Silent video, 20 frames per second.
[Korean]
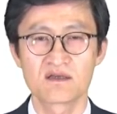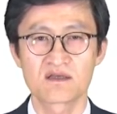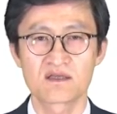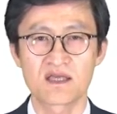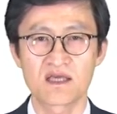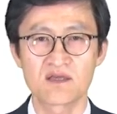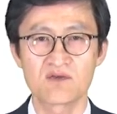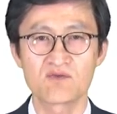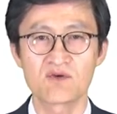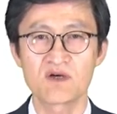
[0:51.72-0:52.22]

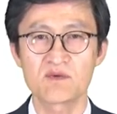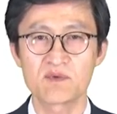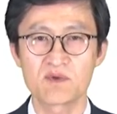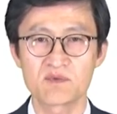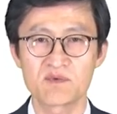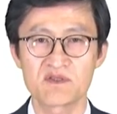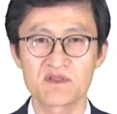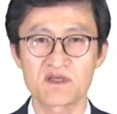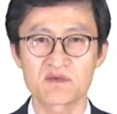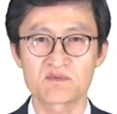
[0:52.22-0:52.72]
개인과
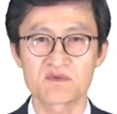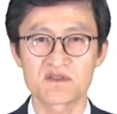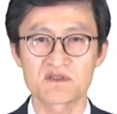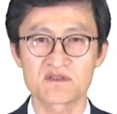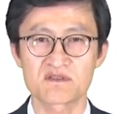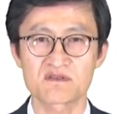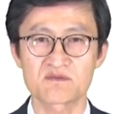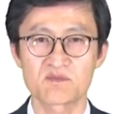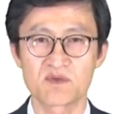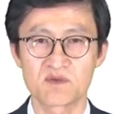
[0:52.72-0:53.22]
법인이
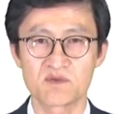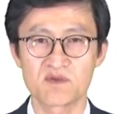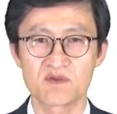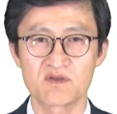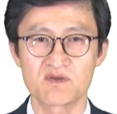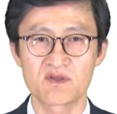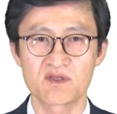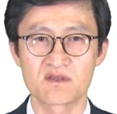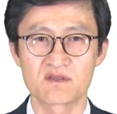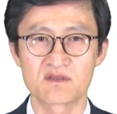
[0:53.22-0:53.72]
합쳐져서
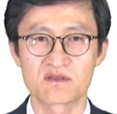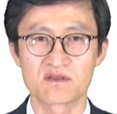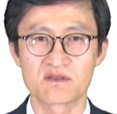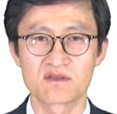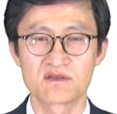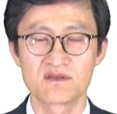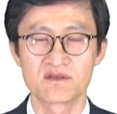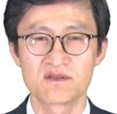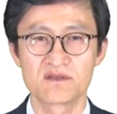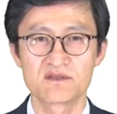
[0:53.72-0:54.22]
법인이 되는
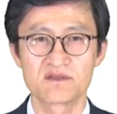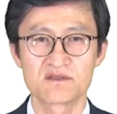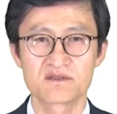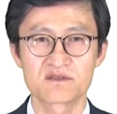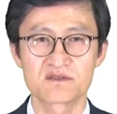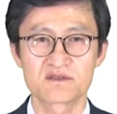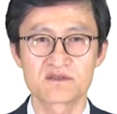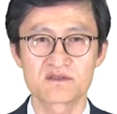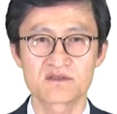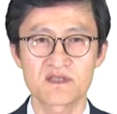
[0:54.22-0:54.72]

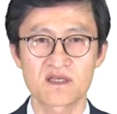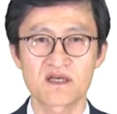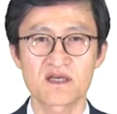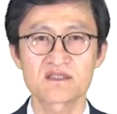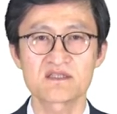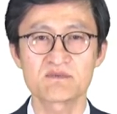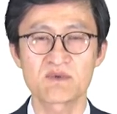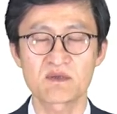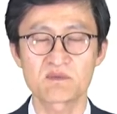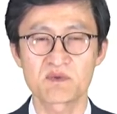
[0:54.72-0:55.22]
즉 세
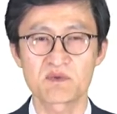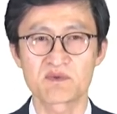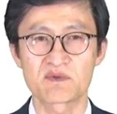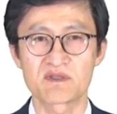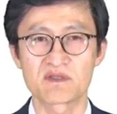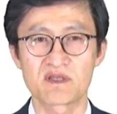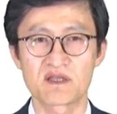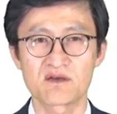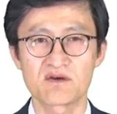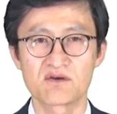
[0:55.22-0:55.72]
가지 방법이
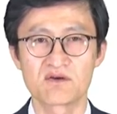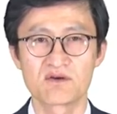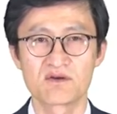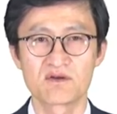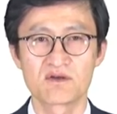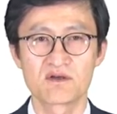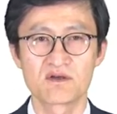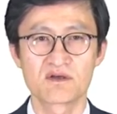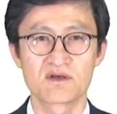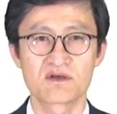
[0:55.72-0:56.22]
있는데요.
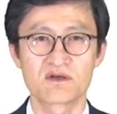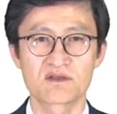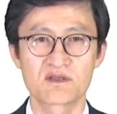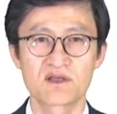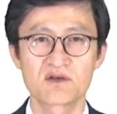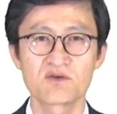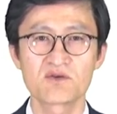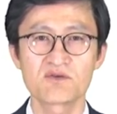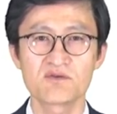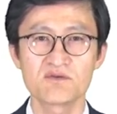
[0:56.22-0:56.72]
어,
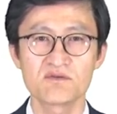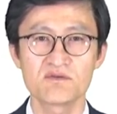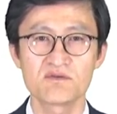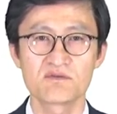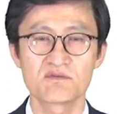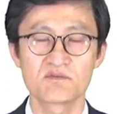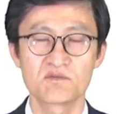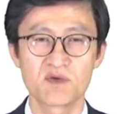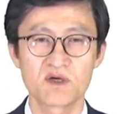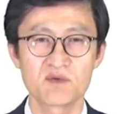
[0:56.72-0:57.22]
결론은
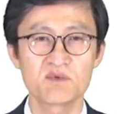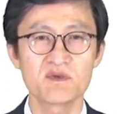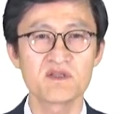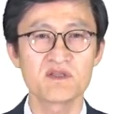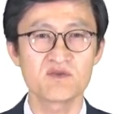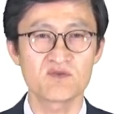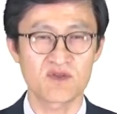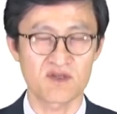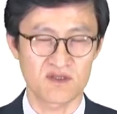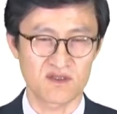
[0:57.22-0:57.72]

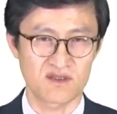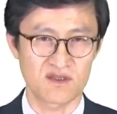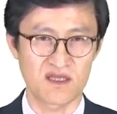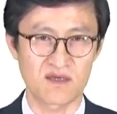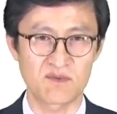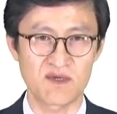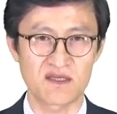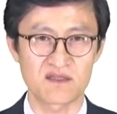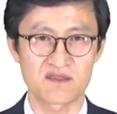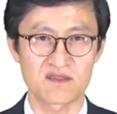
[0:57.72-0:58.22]
법인이 되,
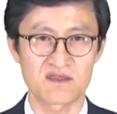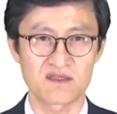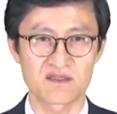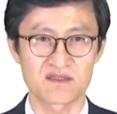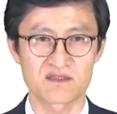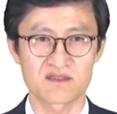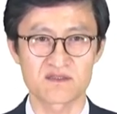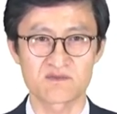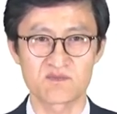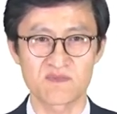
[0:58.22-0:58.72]
남아야 된다는
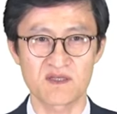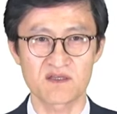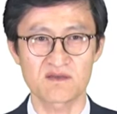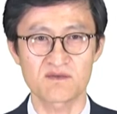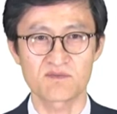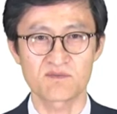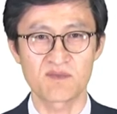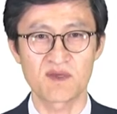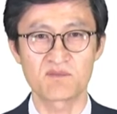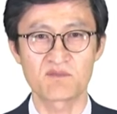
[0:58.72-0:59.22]
것입니다.
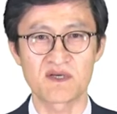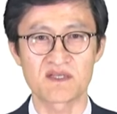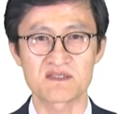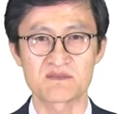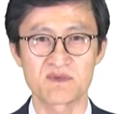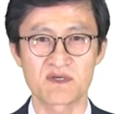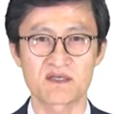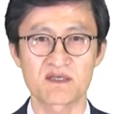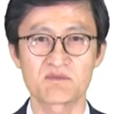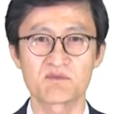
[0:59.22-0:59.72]
맨
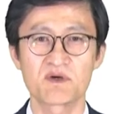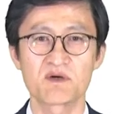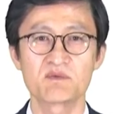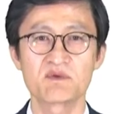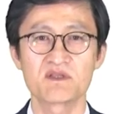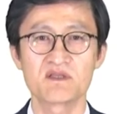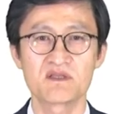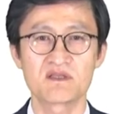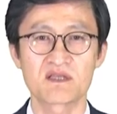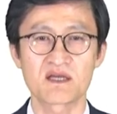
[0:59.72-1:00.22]
마지막에
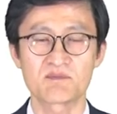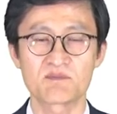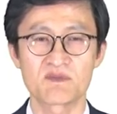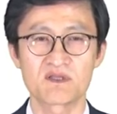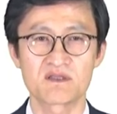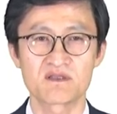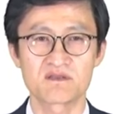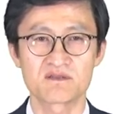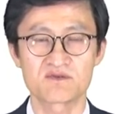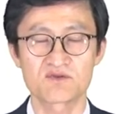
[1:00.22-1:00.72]
법인이
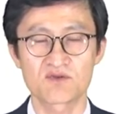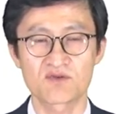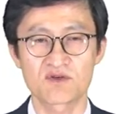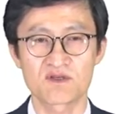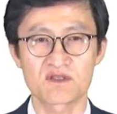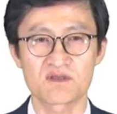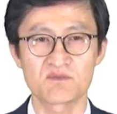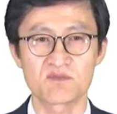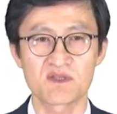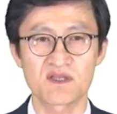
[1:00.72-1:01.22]
남는
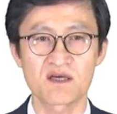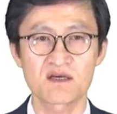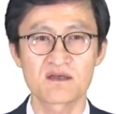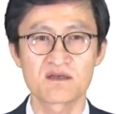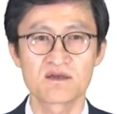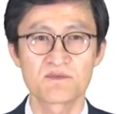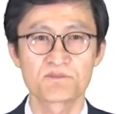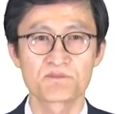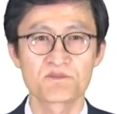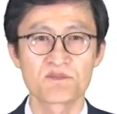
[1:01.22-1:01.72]
조건입니다.
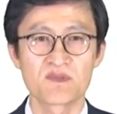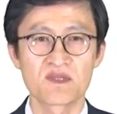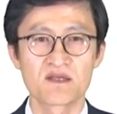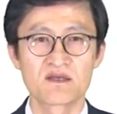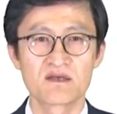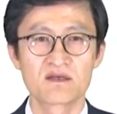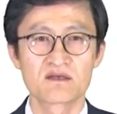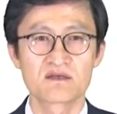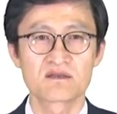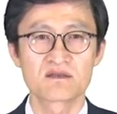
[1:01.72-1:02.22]

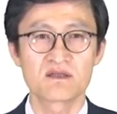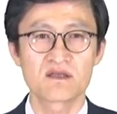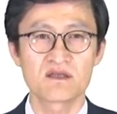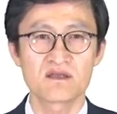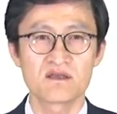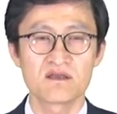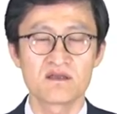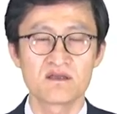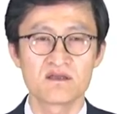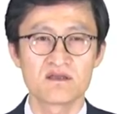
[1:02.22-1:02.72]

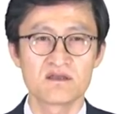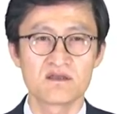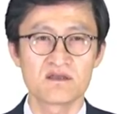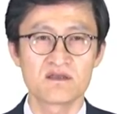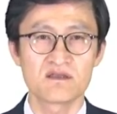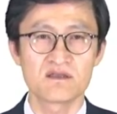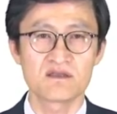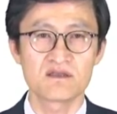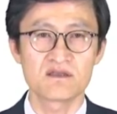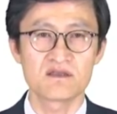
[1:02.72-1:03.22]
근데
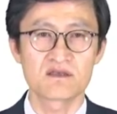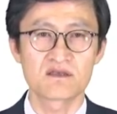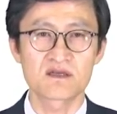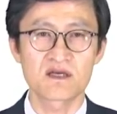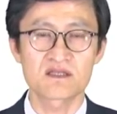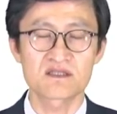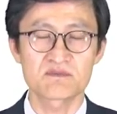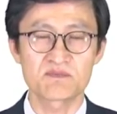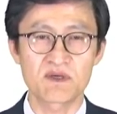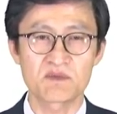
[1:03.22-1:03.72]
이 여러
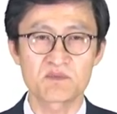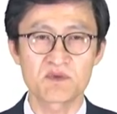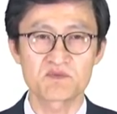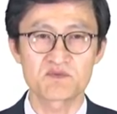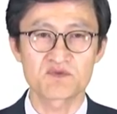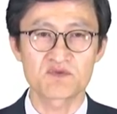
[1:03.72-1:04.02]
가지 방법